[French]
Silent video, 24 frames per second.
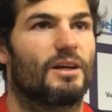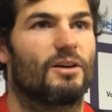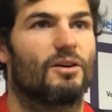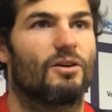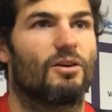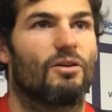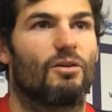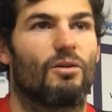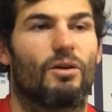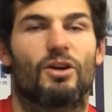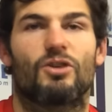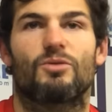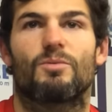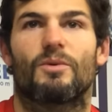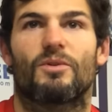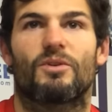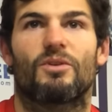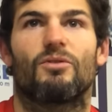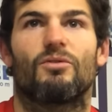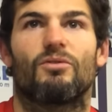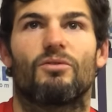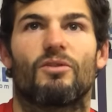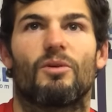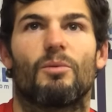Et euh, voilà, je pense
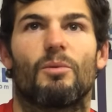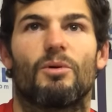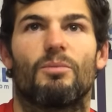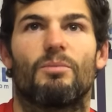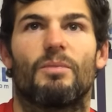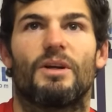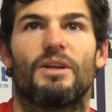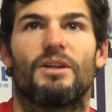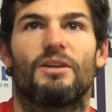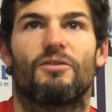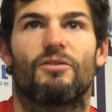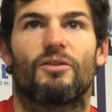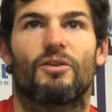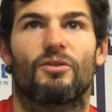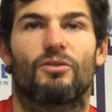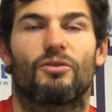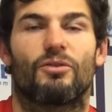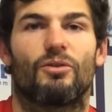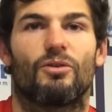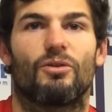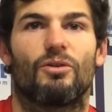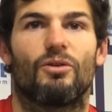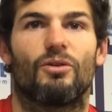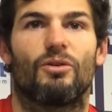qu'il y a vraiment une belle
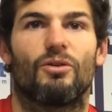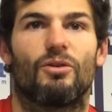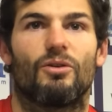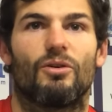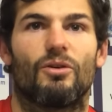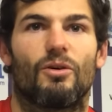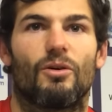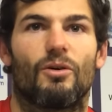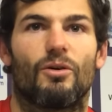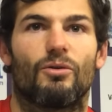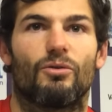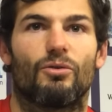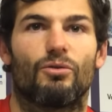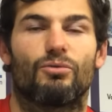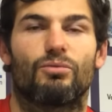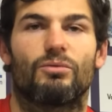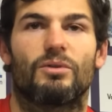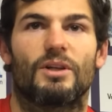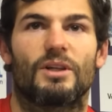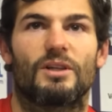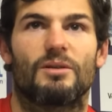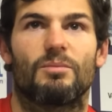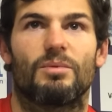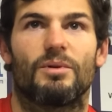défense de
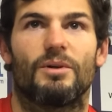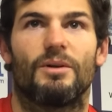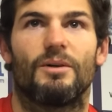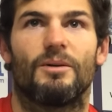toute l'équipe.